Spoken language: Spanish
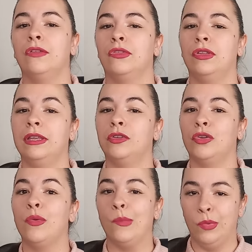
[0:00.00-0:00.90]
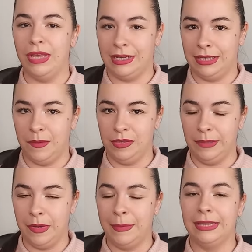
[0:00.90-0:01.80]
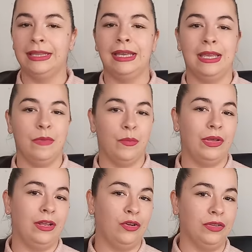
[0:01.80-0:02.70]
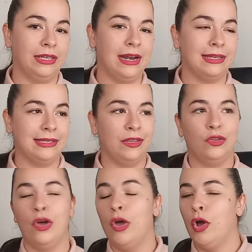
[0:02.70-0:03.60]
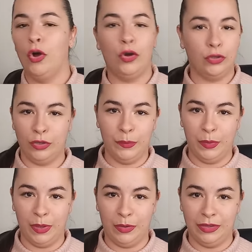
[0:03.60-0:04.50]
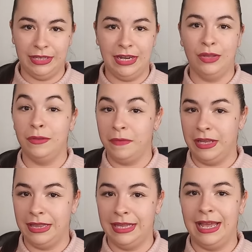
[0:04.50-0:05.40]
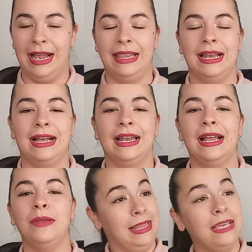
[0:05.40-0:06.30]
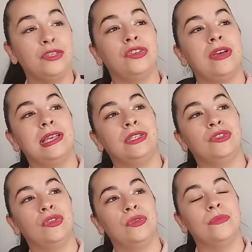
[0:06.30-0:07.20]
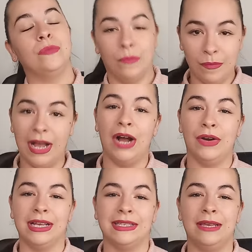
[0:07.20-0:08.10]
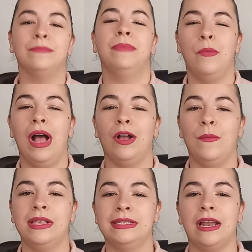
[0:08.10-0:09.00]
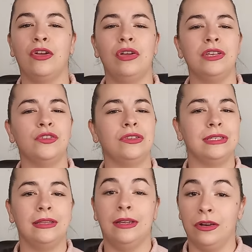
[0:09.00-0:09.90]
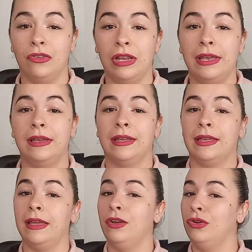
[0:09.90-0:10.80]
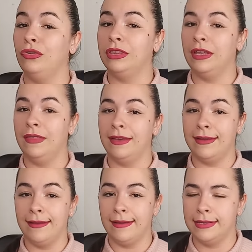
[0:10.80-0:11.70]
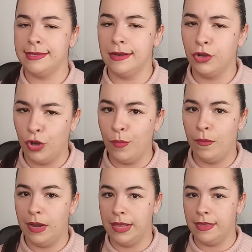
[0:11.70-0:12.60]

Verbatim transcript: donde estoy muy activo últimamente y me pueden encontrar haciendo otro tipo de contenido diferente al del canal. Dicho esto, Ahora sí, vamos a comenzar con esos 7 errores que no te dejan crecer como belly